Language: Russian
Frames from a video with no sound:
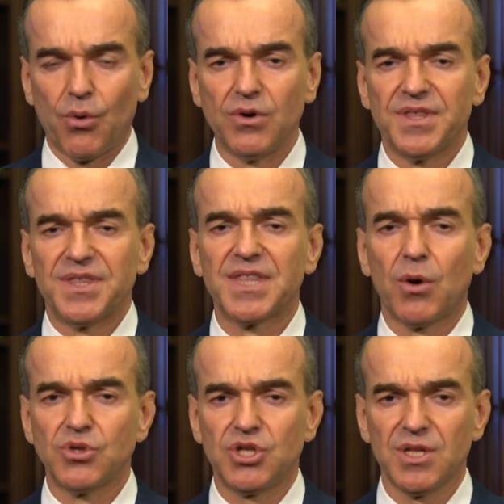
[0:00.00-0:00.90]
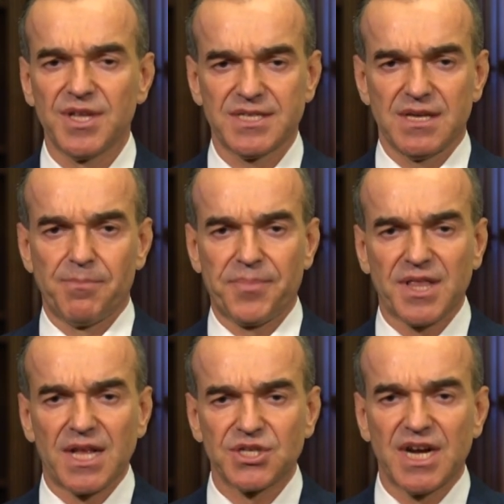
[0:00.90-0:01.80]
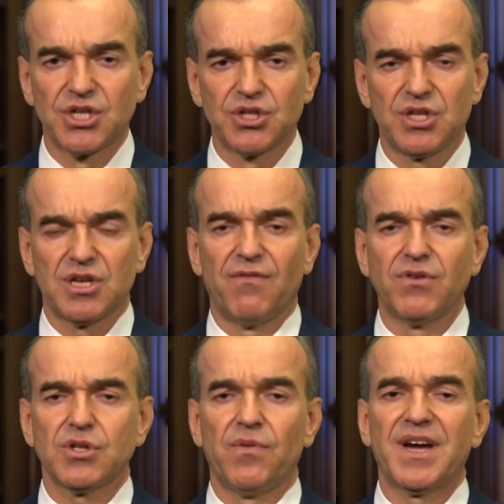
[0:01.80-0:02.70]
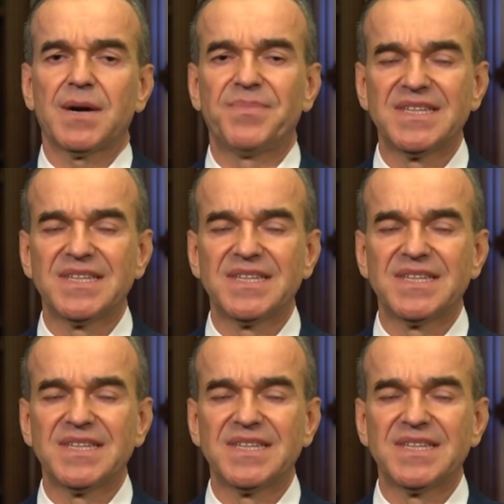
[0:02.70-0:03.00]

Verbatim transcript: Он научил нас продолжать жить в условиях